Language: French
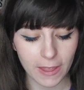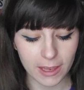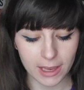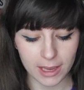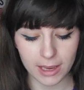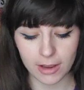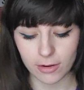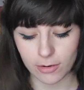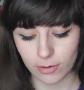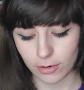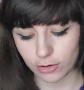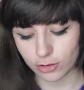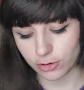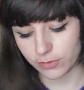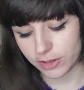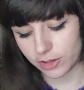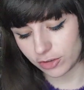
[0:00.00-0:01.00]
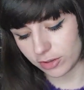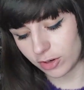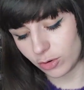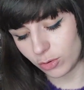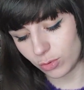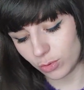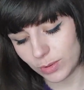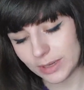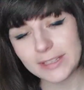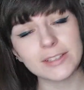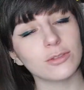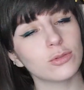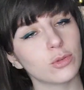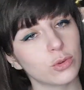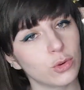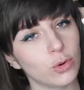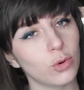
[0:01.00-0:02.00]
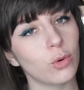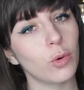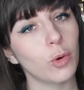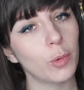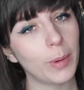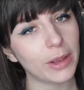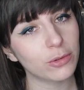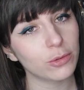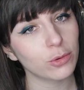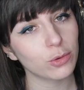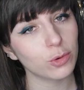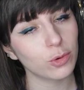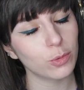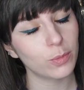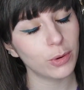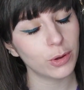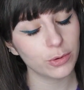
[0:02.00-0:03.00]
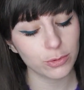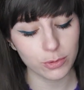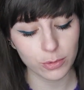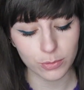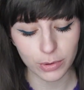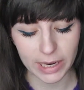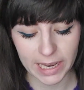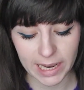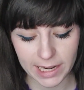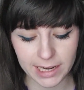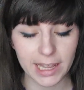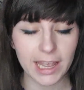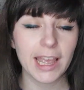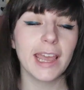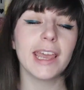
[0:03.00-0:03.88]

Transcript: Et euh, en janvier, j'en ai lu huit. Donc, on repart sur une bonne moyenne.